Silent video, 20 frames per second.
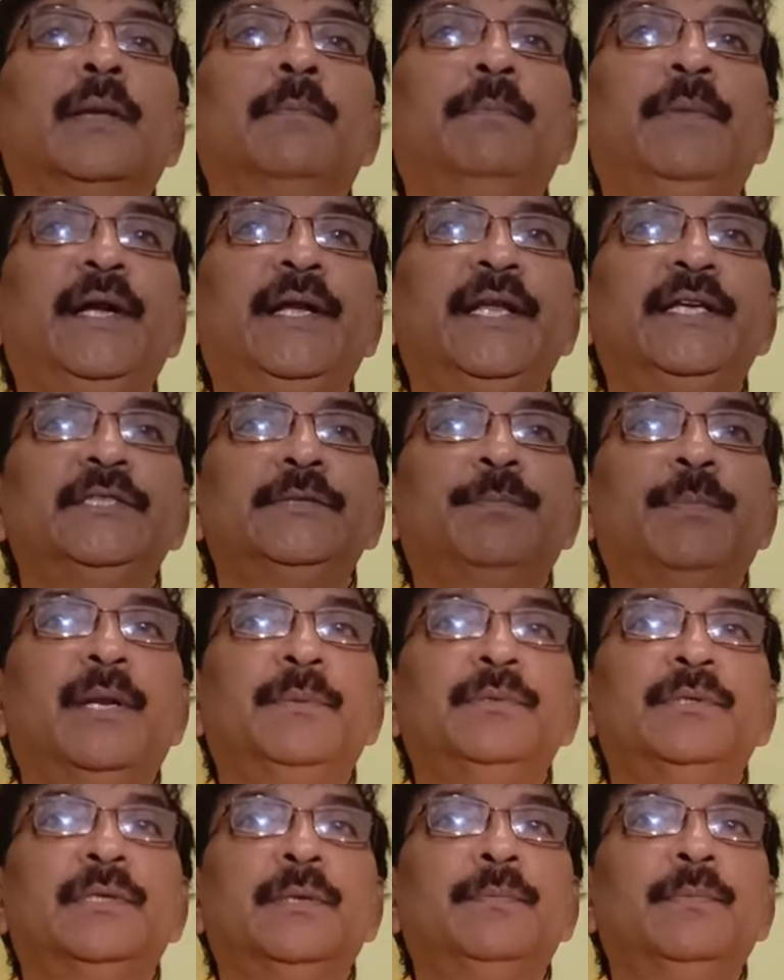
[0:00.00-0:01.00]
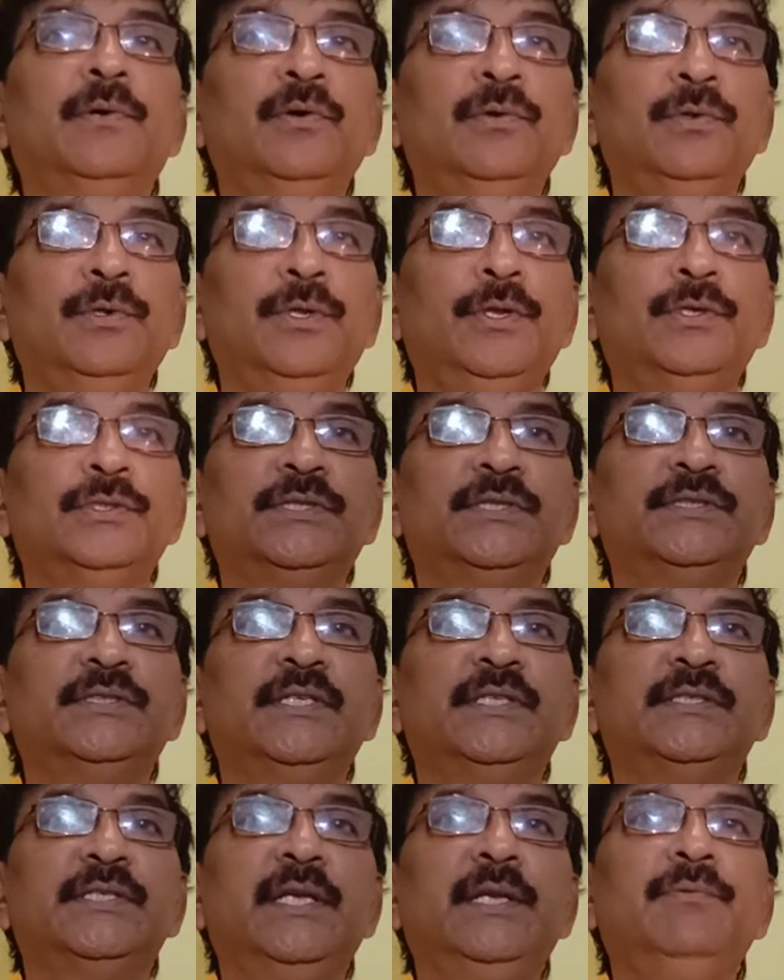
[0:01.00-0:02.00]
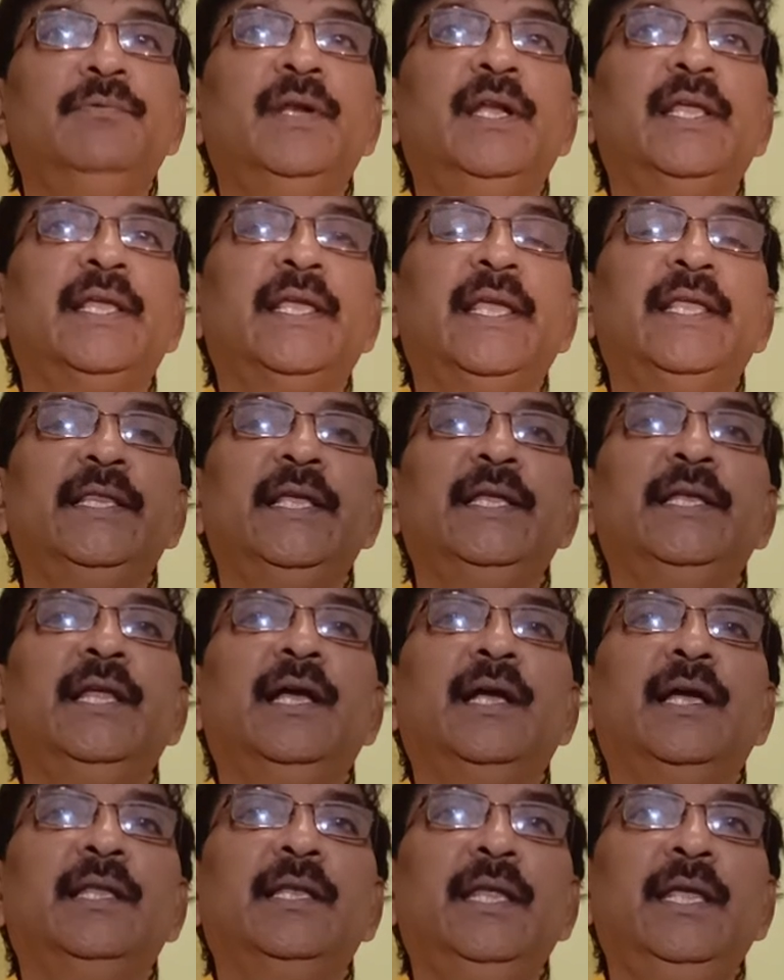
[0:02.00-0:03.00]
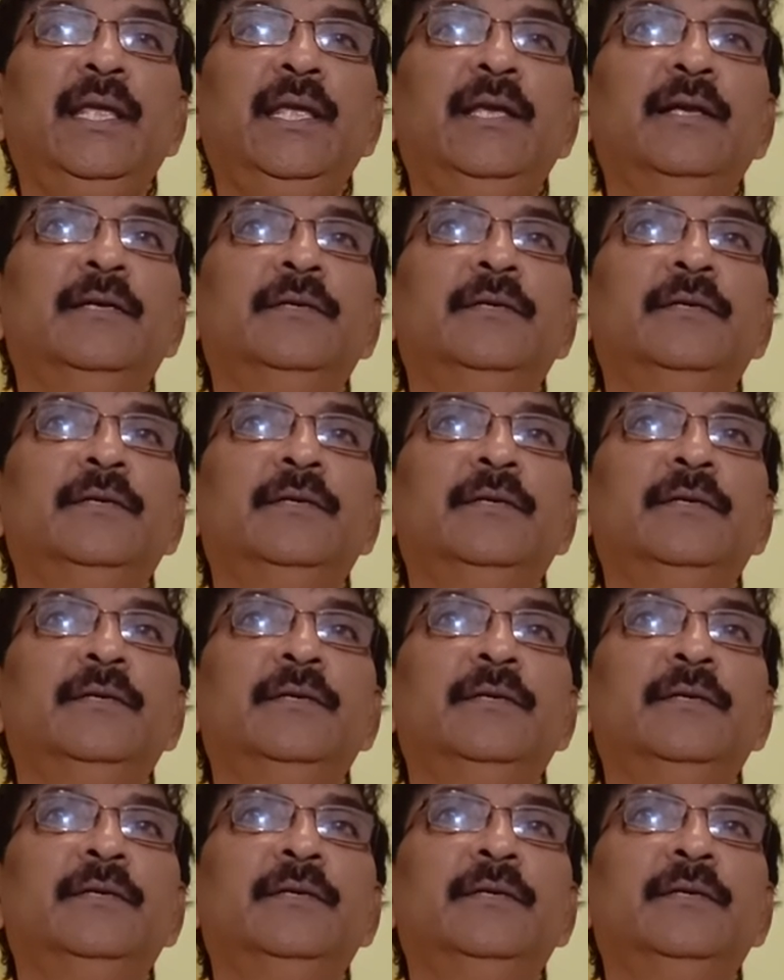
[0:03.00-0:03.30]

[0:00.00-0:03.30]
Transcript: బ్రిటిష్ ప్రభుత్వము యోచన చేసి వీళ్ళకి ఏదైనా కానీ